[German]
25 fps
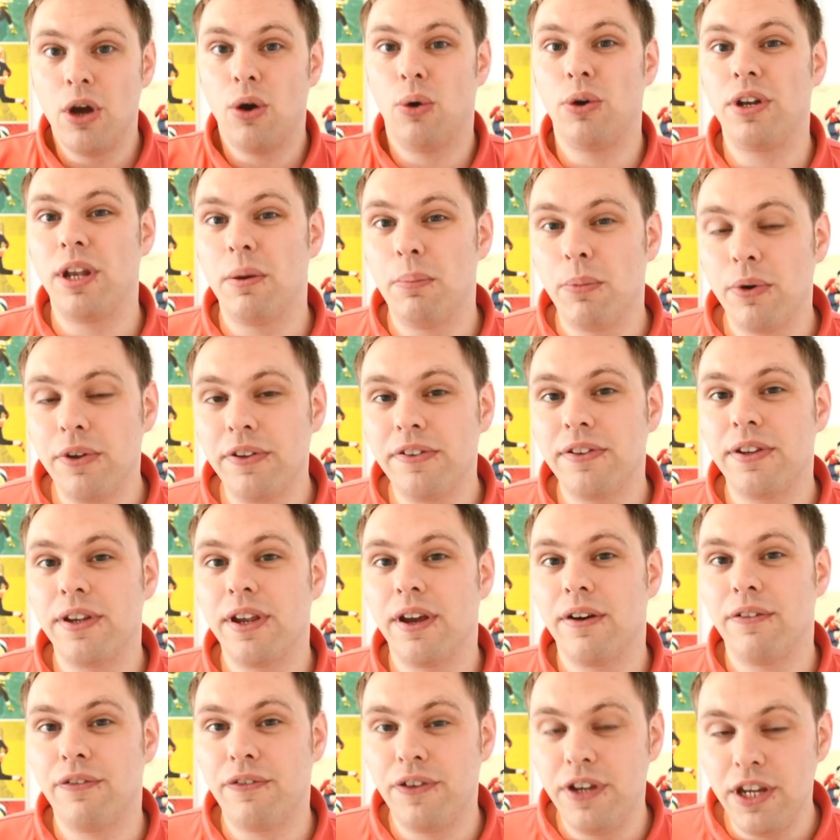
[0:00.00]
und er musste
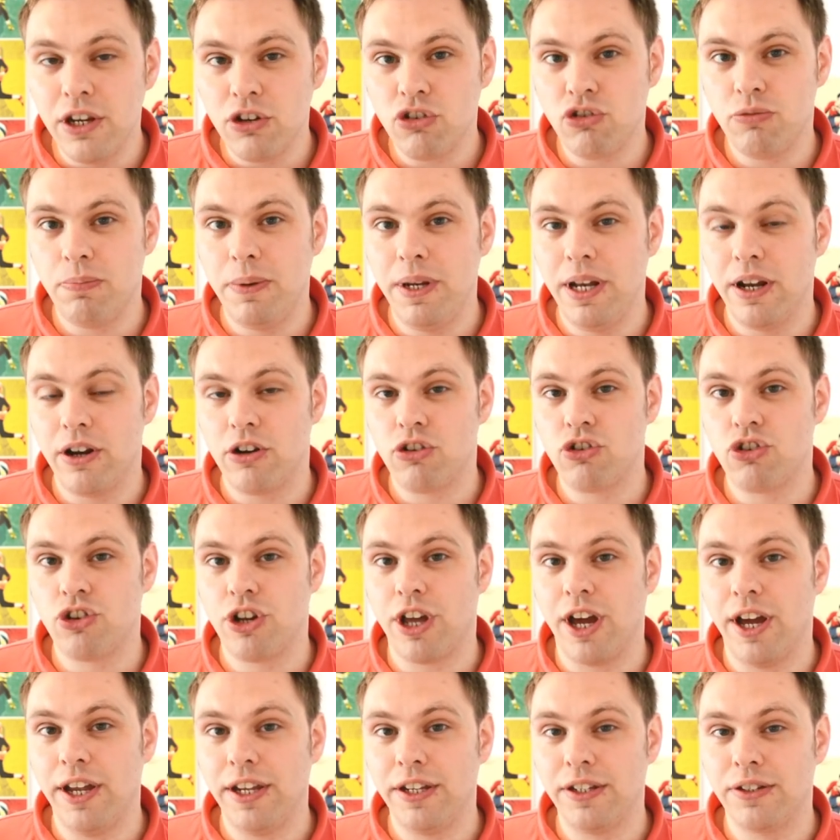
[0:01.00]
ja vier Spieler
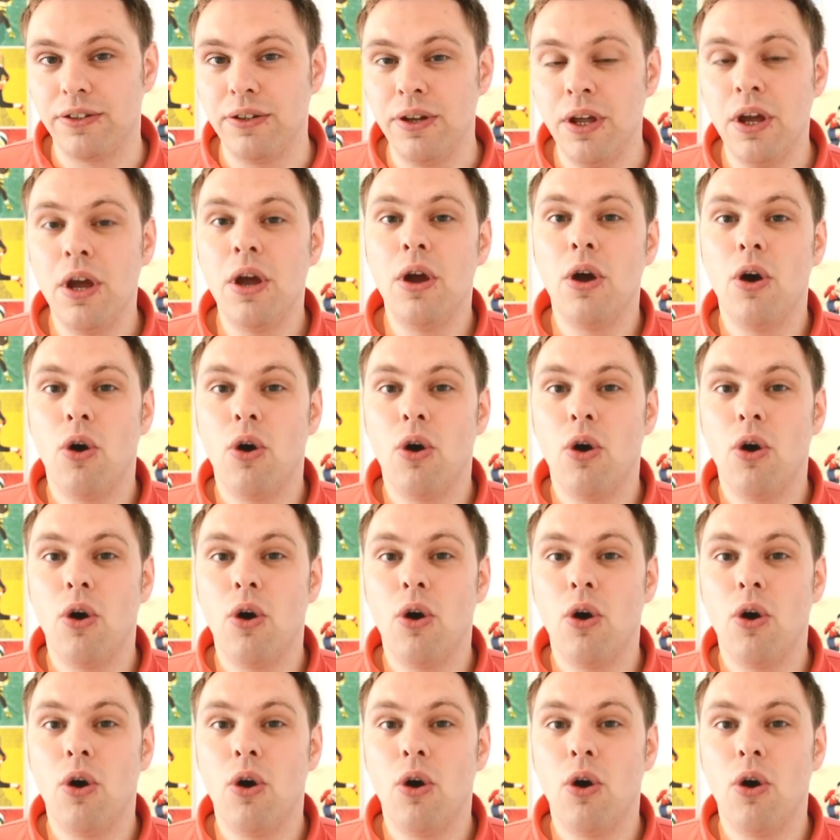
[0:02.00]
streichen,